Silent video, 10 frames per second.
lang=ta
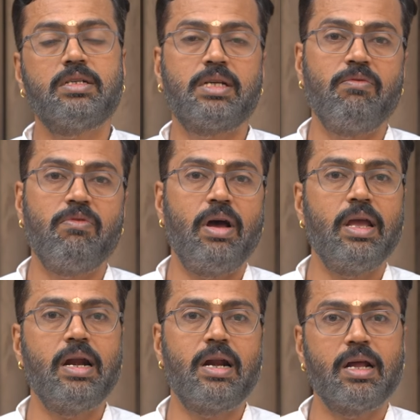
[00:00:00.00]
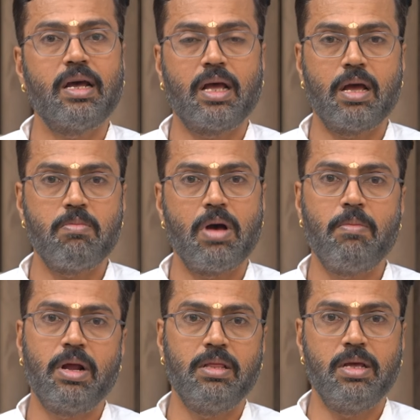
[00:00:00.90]
செவ்வாய் என்ற கிரகம்
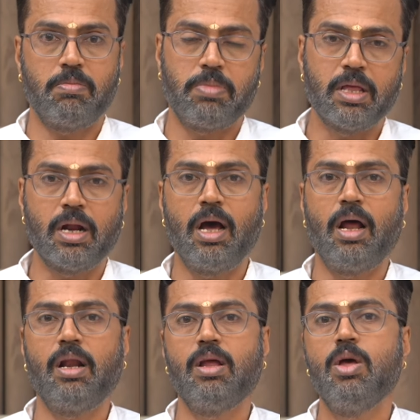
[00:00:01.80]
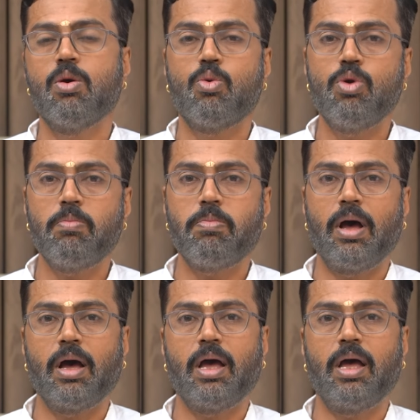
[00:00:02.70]
அமர்ந்திருப்பதனால்
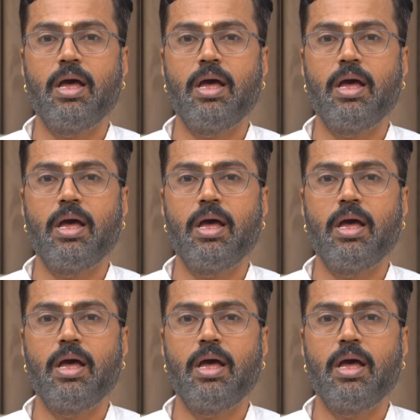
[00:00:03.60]
குறிப்பாக